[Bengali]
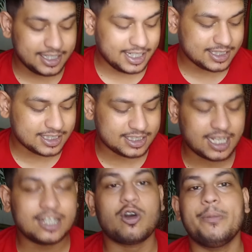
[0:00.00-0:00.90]
ঠিক আছে
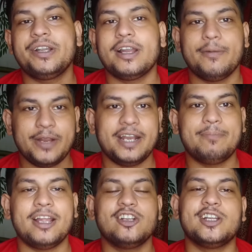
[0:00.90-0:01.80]
যাদের কমেন্টটা আমি
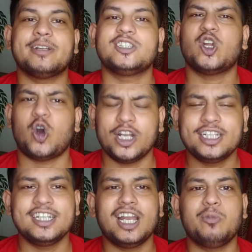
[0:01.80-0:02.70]
রিপ্লাই দিতে পারছি না অনেক
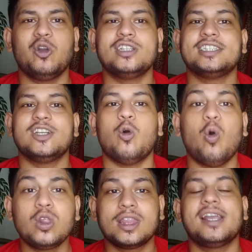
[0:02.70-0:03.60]
দিদিরা বলেছে যে
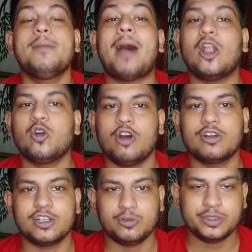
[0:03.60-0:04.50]
ওর থেকে ভালো
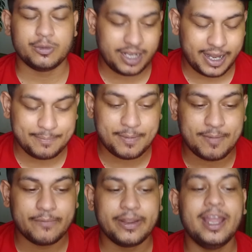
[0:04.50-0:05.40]
কাউকে তুমি তোমার লাইফে
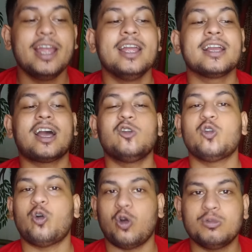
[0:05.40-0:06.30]
পাবে কারণ
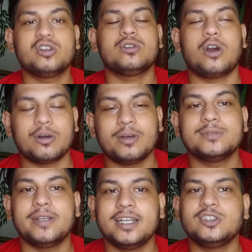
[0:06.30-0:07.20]
ওর মতো ঠকবাজ
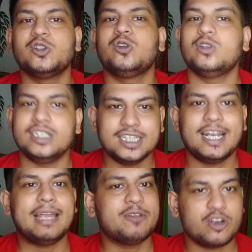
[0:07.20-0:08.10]
মেয়ের জন্য নিজের
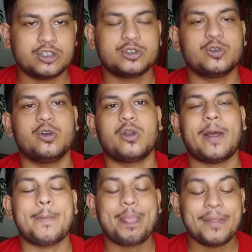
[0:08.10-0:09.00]
লাইফটা নষ্ট করো
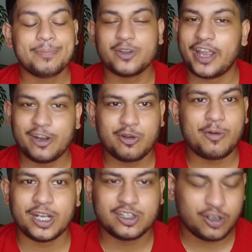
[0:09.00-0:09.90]
না তো এরকম
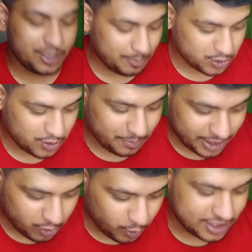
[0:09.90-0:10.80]
অনেক ধরনের প্রশ্ন
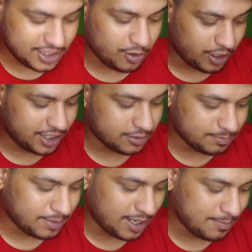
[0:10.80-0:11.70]
আমাকে করেছে অনেক
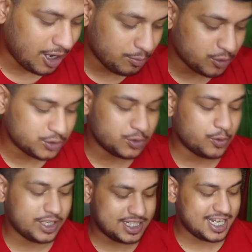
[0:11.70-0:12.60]
মানে ভালো প্রশ্ন
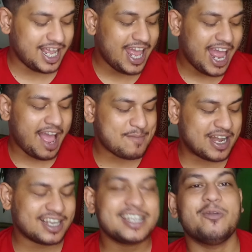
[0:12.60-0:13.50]
করেছে
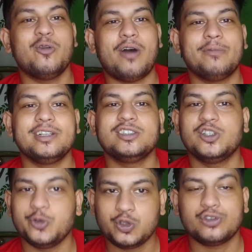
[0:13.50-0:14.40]
মানে কি বলবো আমি
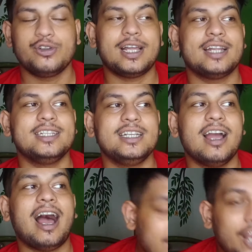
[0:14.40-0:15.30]
যদি উত্তর না দিই
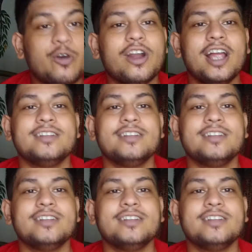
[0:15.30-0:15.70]
যাই হোক